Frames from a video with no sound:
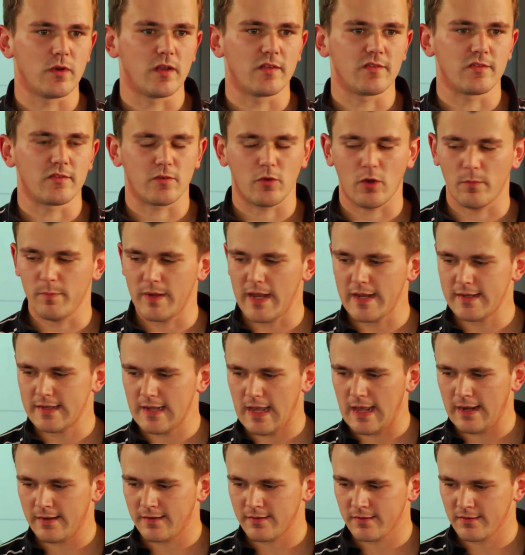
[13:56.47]
Das ist ein komplett
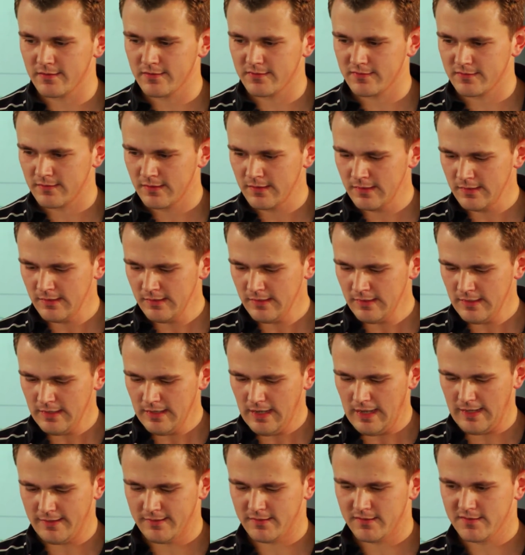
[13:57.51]
anderes,
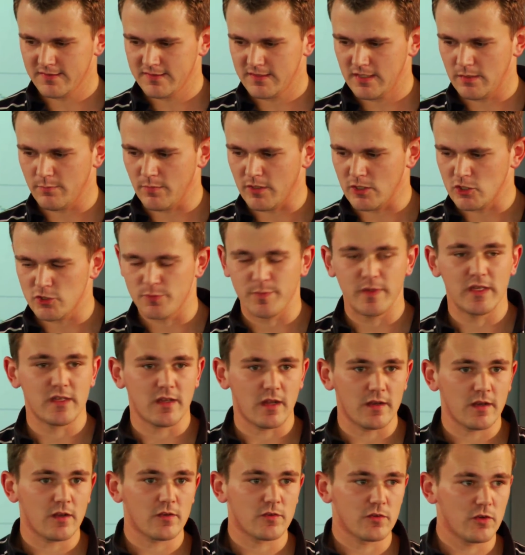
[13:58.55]
anderes Thema. Spielt
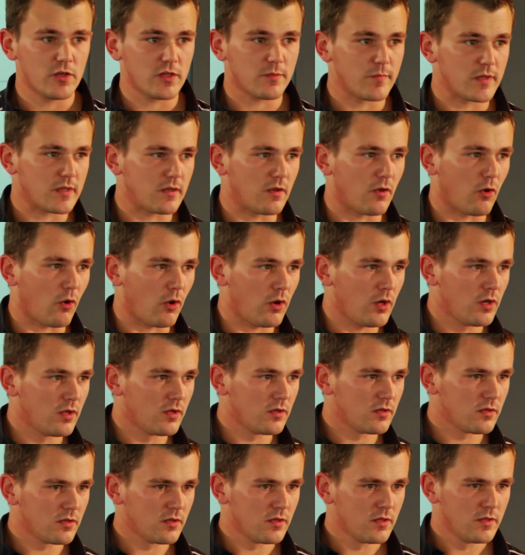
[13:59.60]
dann natürlich mit einer
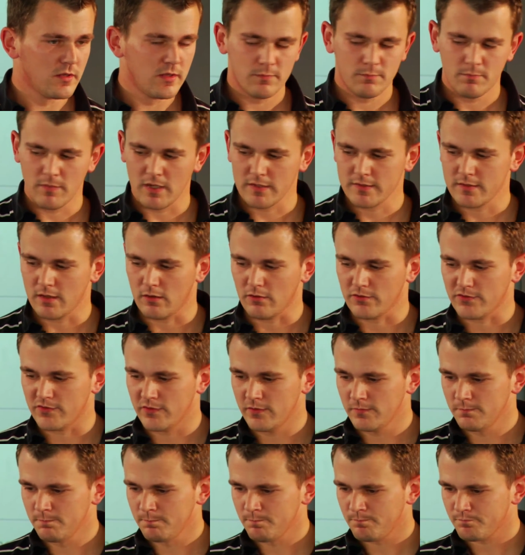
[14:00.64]
Rolle, macht ja auch
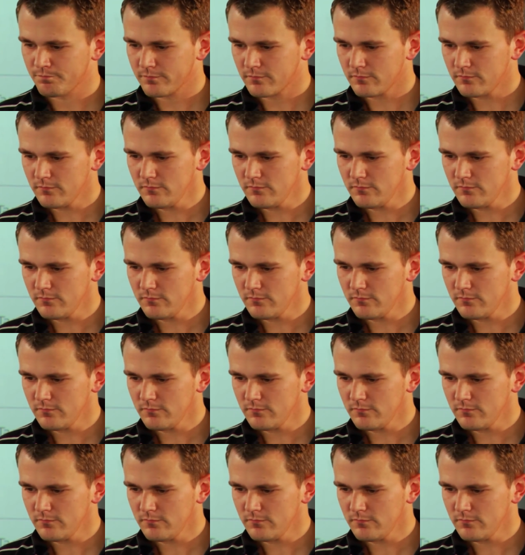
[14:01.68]
Sinn.